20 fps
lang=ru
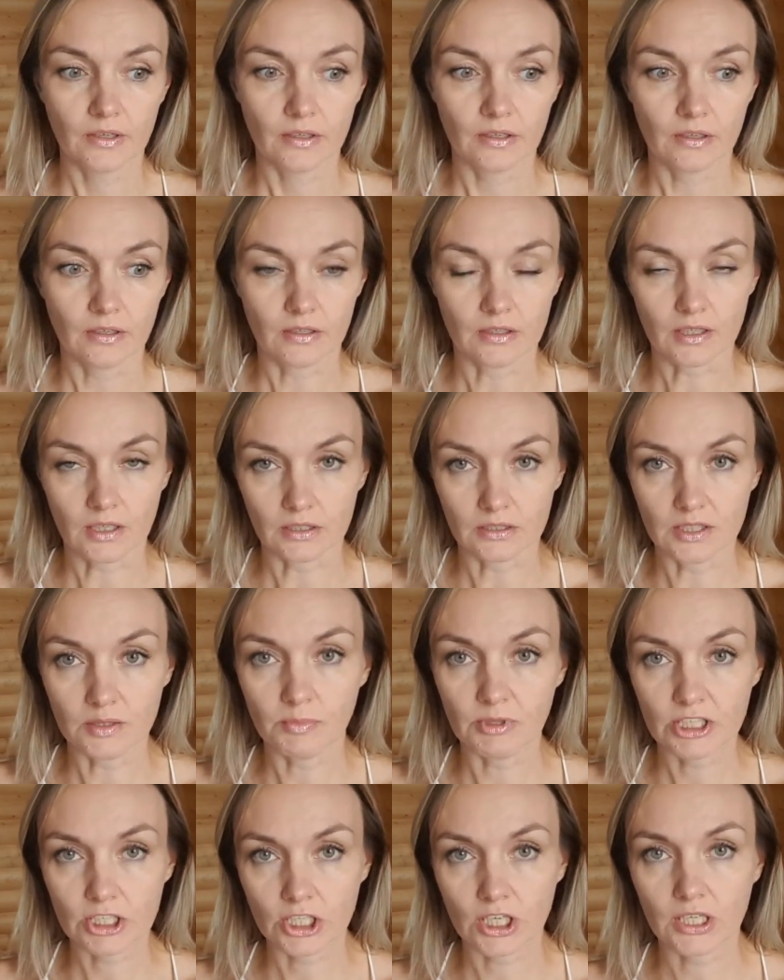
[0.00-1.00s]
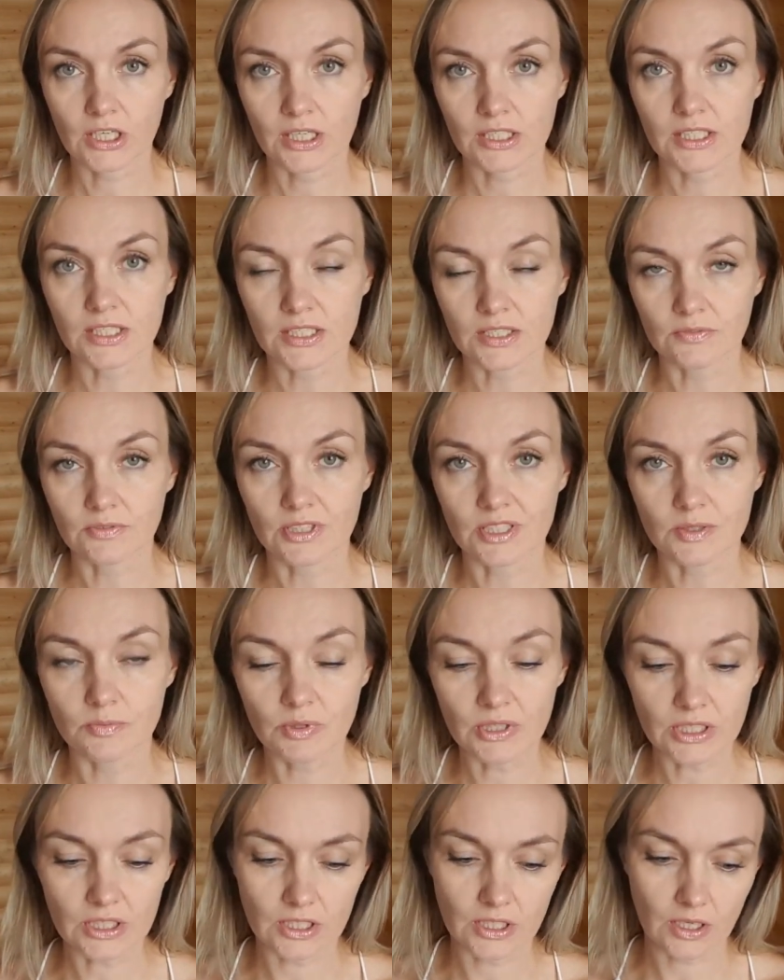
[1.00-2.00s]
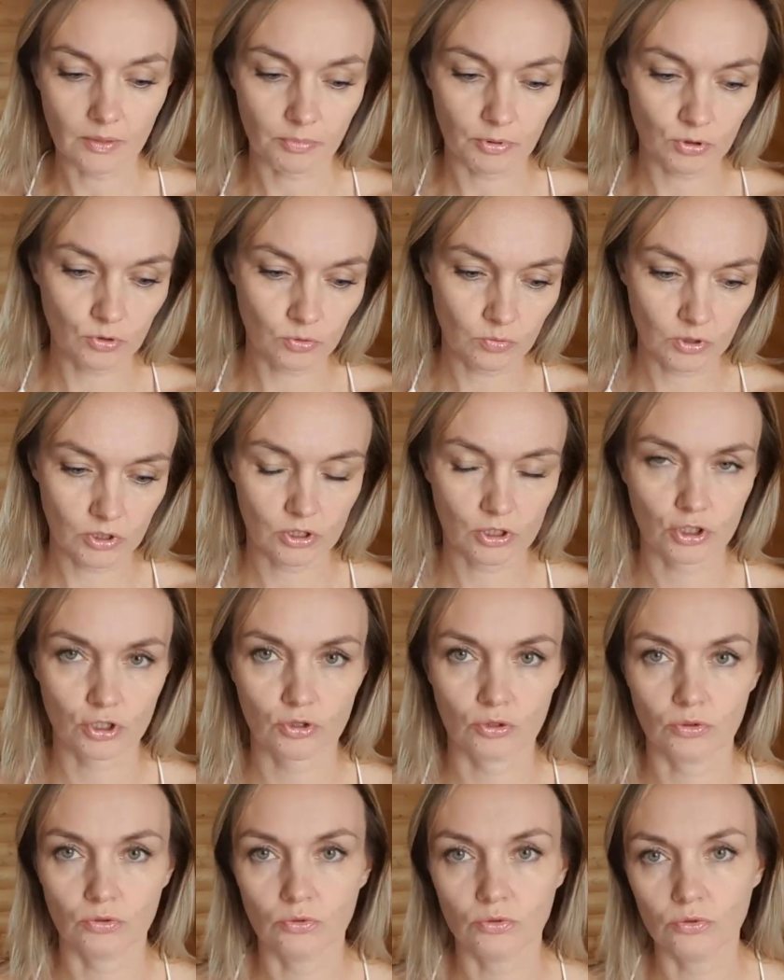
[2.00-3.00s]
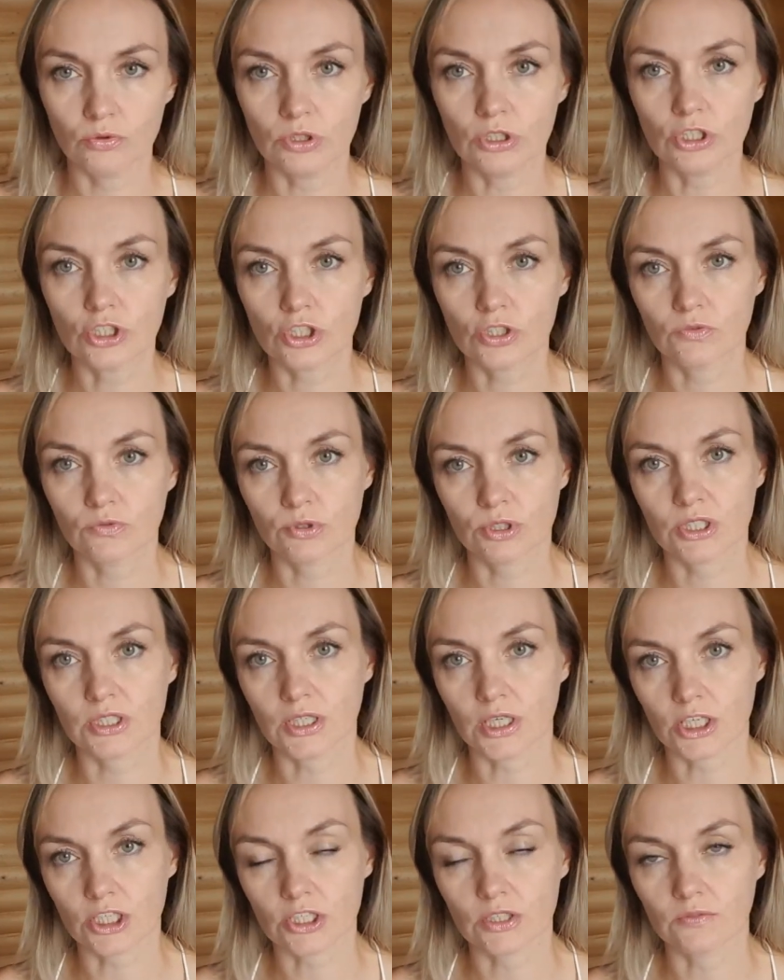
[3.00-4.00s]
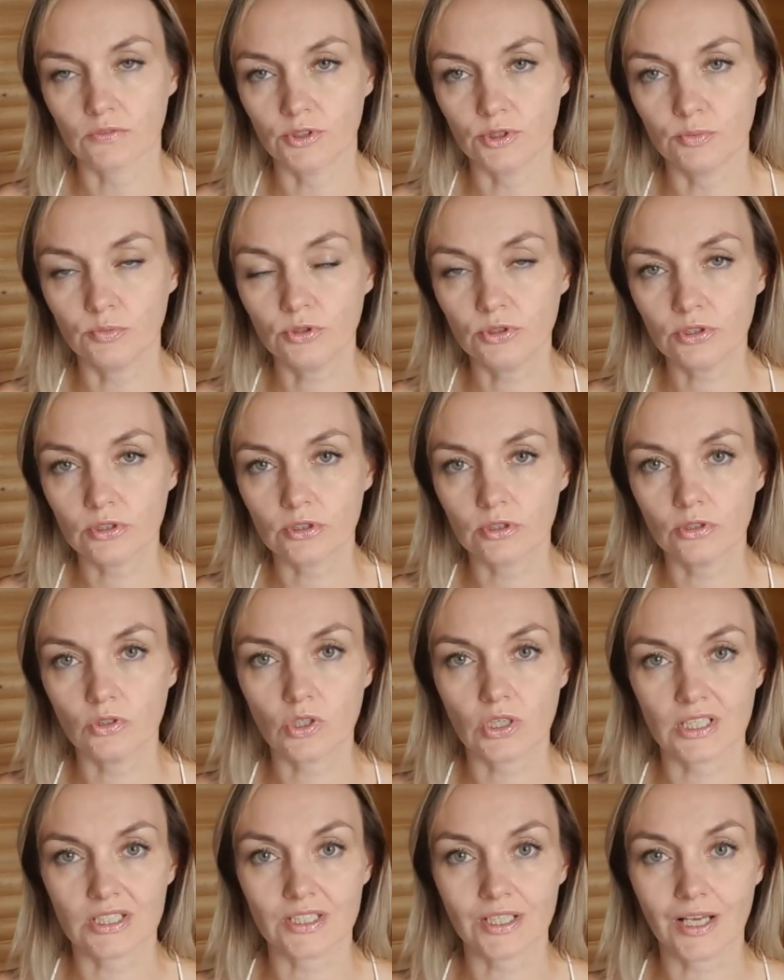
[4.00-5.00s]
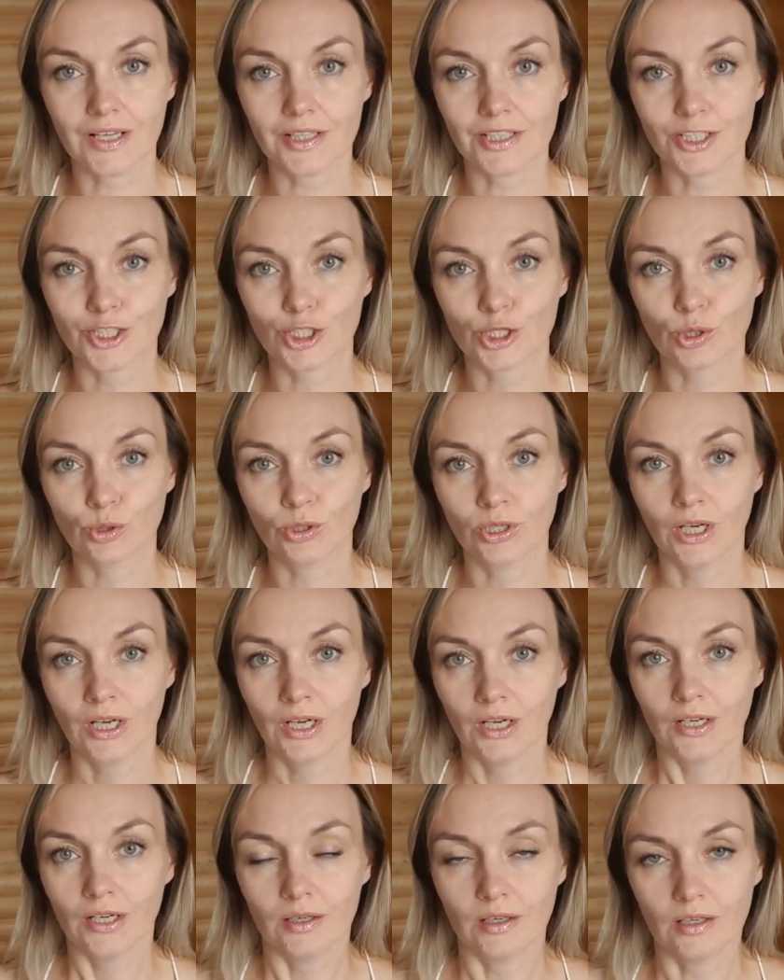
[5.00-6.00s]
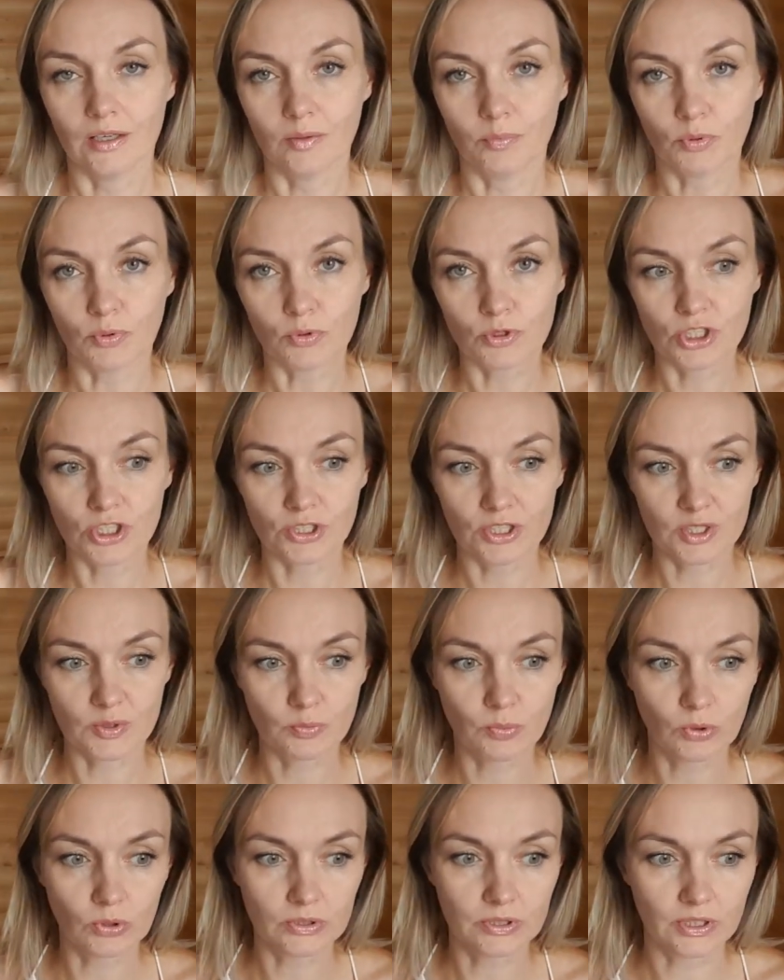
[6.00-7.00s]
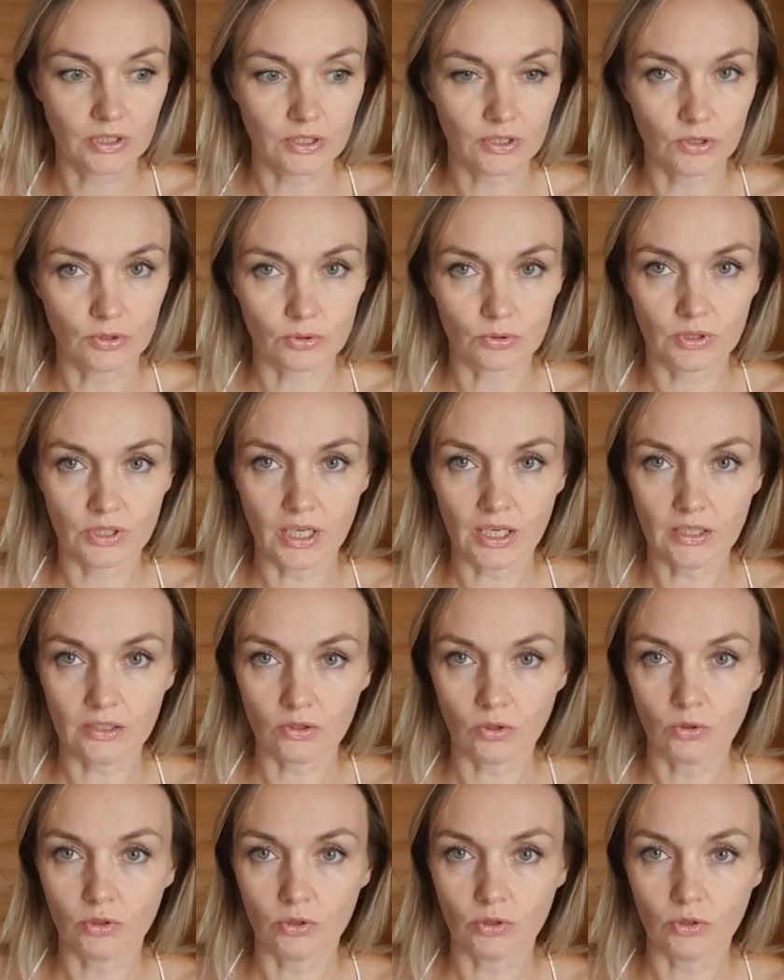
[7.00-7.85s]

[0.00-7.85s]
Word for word: а, небольшая разница в размере. Я подумала, что ну ничего страшного не будет, но оказалось, что Э, получилась полная ерунда.